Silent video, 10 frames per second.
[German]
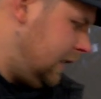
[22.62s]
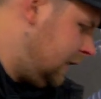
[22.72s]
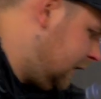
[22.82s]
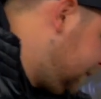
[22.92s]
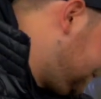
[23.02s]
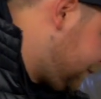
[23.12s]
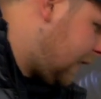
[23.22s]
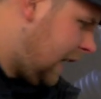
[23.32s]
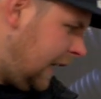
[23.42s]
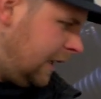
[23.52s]
Ähm,
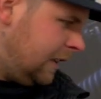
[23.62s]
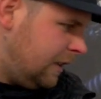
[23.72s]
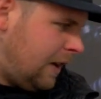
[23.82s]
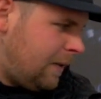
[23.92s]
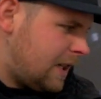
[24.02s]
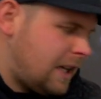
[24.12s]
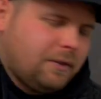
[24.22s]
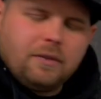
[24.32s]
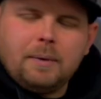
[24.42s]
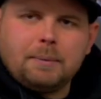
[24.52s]
eine, wir haben ja gesagt,
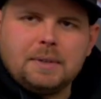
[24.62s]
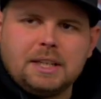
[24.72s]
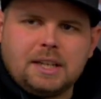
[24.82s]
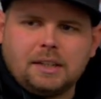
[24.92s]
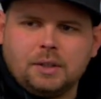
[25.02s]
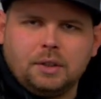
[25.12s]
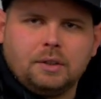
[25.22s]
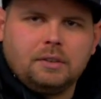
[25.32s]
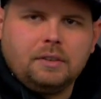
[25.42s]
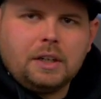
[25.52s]
wir machen ein bisschen Tech Talk
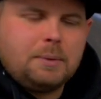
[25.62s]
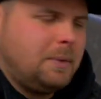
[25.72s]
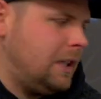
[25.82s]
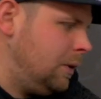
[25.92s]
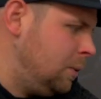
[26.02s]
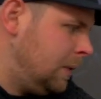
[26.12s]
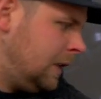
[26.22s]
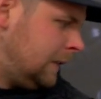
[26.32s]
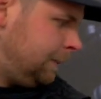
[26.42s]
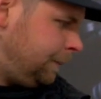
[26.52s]
und quatschen ein bisschen
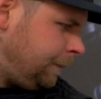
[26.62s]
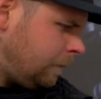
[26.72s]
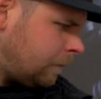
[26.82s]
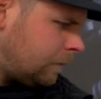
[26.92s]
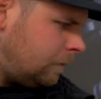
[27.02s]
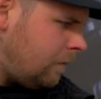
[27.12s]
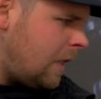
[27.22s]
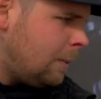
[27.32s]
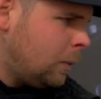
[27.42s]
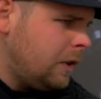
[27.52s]
über
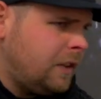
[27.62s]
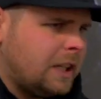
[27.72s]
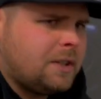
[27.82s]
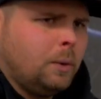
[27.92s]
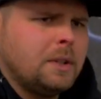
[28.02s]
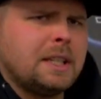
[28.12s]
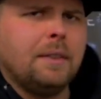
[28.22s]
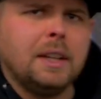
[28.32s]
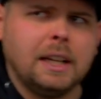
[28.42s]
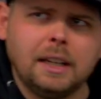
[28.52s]
Modifikationen. Das
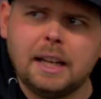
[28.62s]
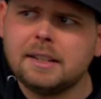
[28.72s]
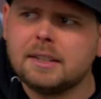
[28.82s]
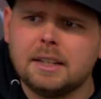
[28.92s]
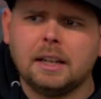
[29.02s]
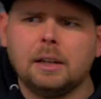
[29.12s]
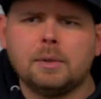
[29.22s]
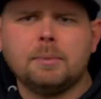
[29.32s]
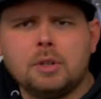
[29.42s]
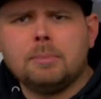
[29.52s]
haben wir ja letztes Jahr, glaube
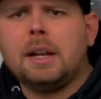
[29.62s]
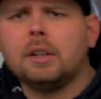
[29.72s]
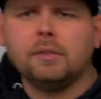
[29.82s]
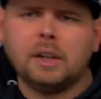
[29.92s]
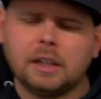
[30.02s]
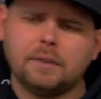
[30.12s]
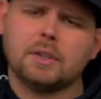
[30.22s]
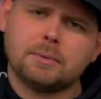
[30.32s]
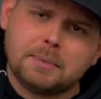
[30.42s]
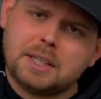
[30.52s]
ich, damit schon mal angefangen, haben
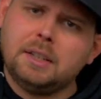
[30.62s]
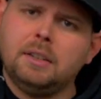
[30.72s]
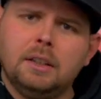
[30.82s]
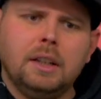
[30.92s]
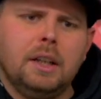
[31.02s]
das so ein bisschen